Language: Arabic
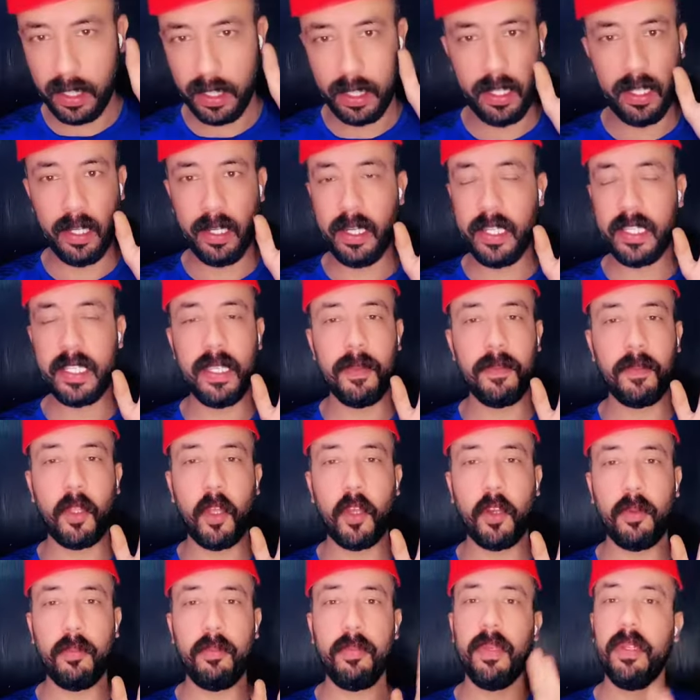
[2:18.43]
الرزق بتاع
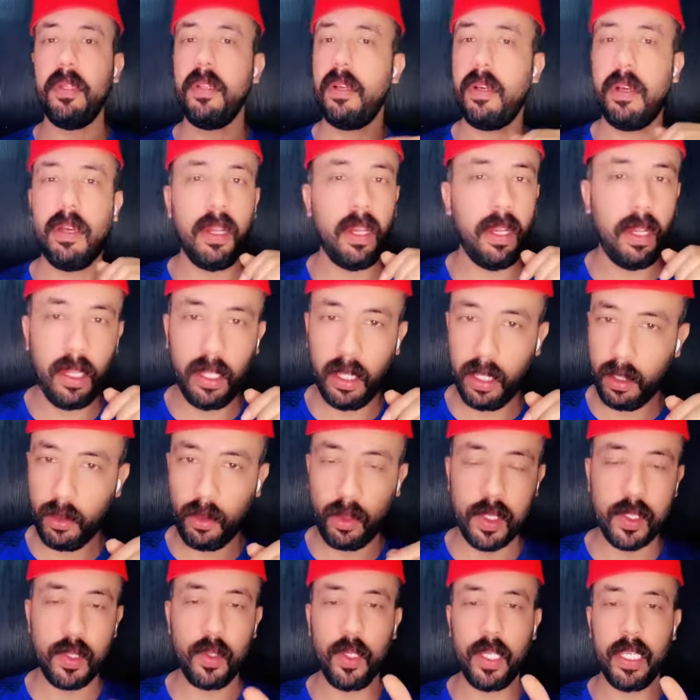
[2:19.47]
ربنا الله
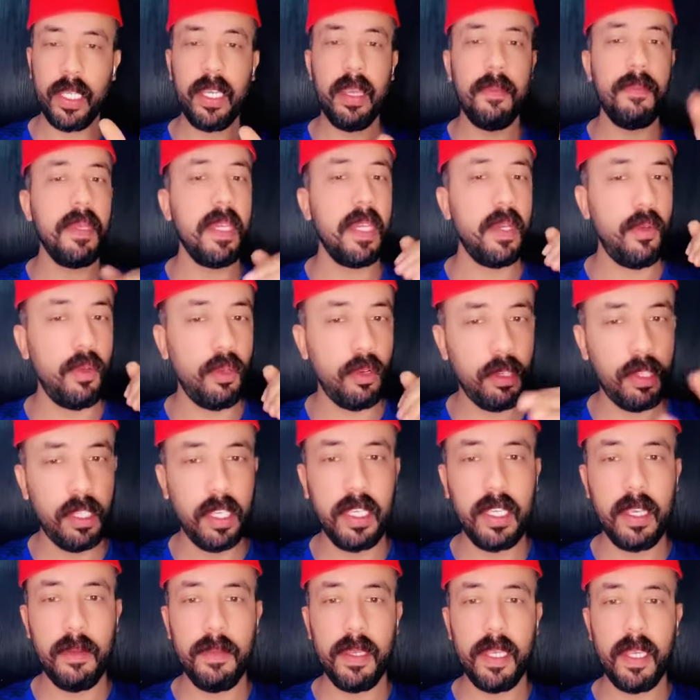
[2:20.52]
يرزق الجميع ويراضي
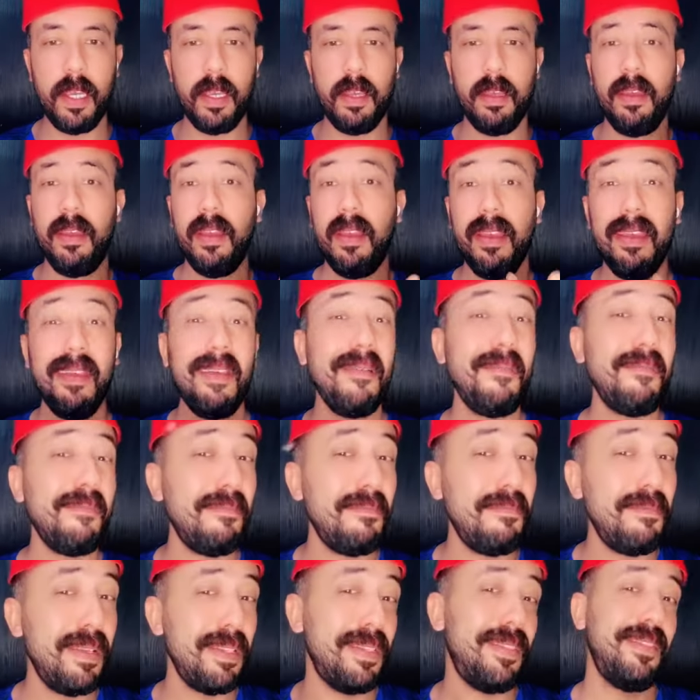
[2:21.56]
الجميع
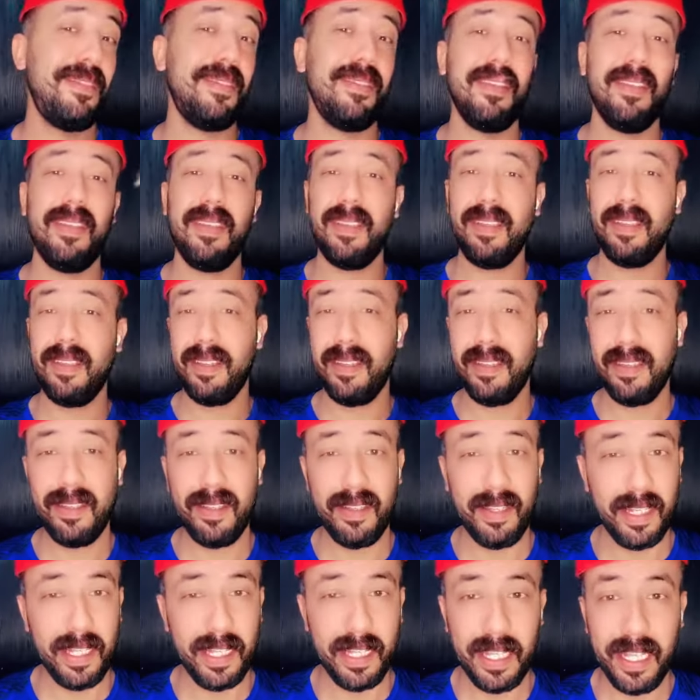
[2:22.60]
بس آه،
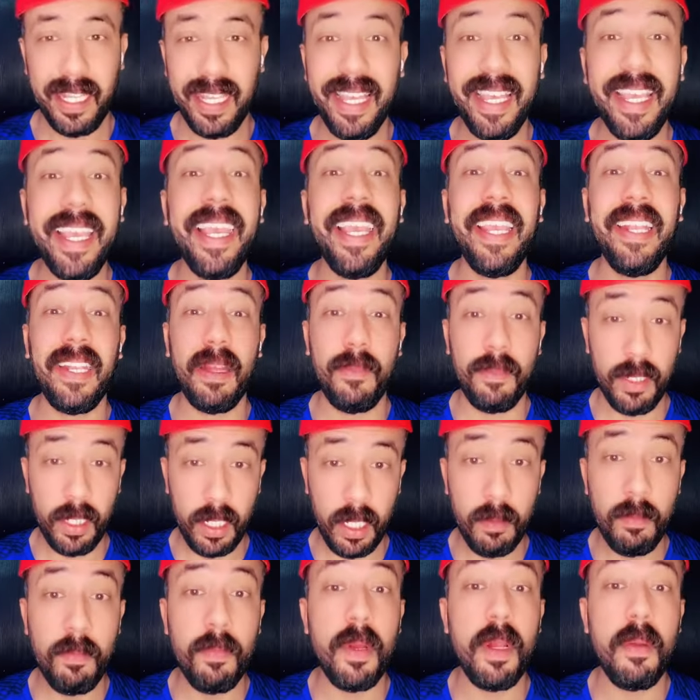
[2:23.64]
احنا
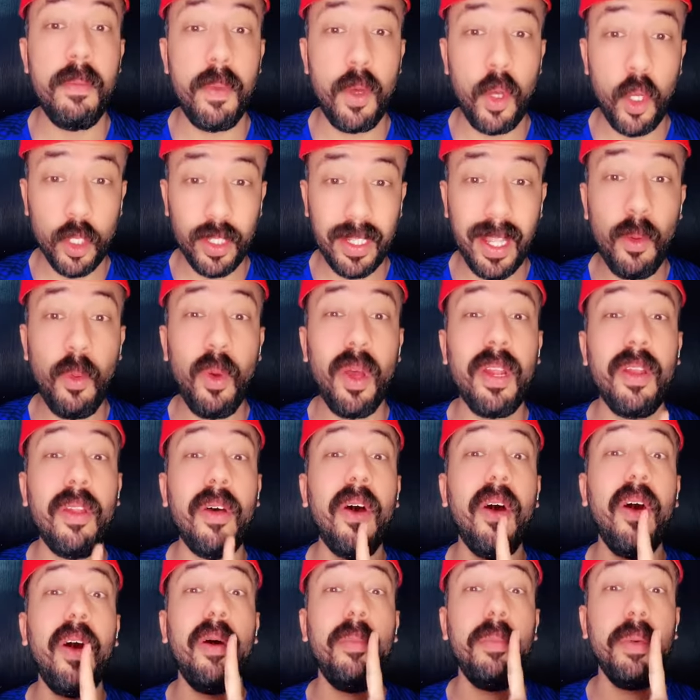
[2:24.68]
بنحب المحتوى
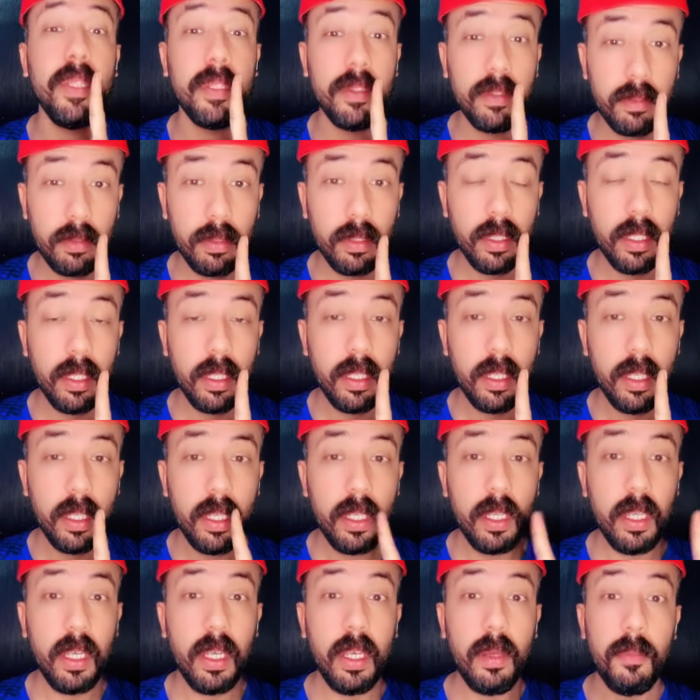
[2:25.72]
الهابط
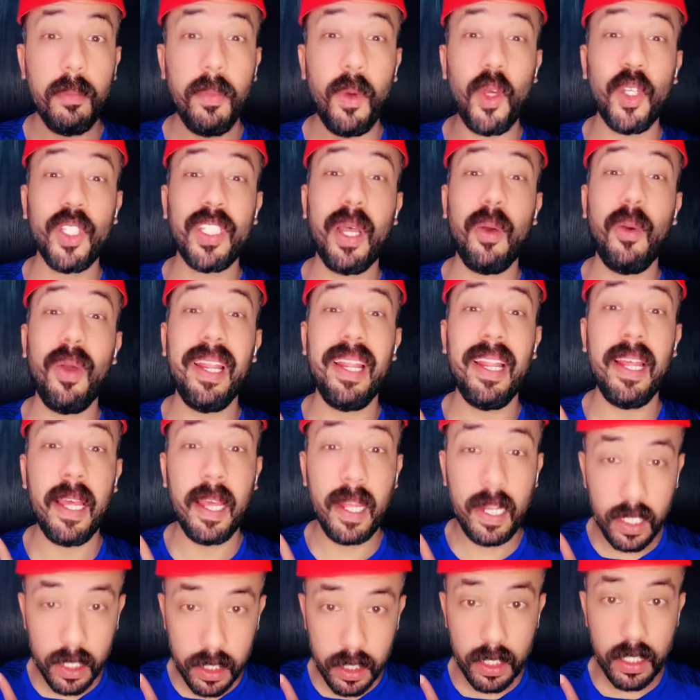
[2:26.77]
محتوى
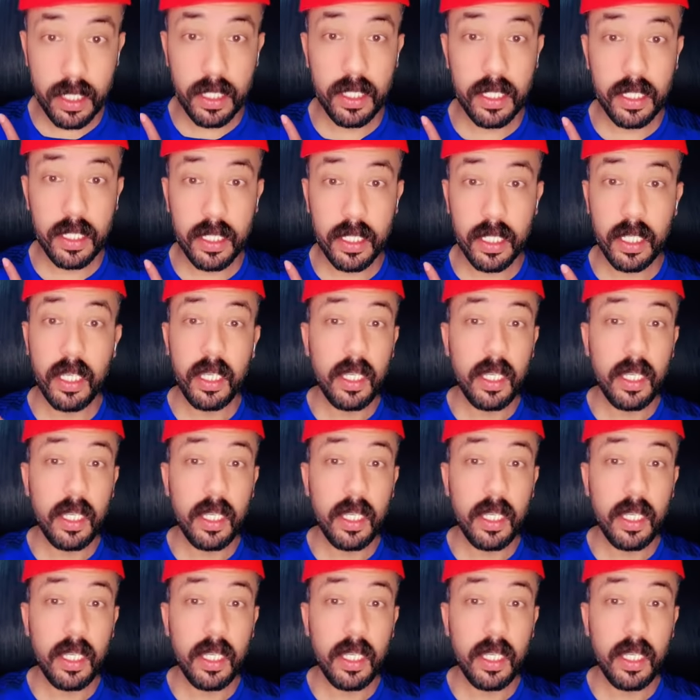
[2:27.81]
الهلس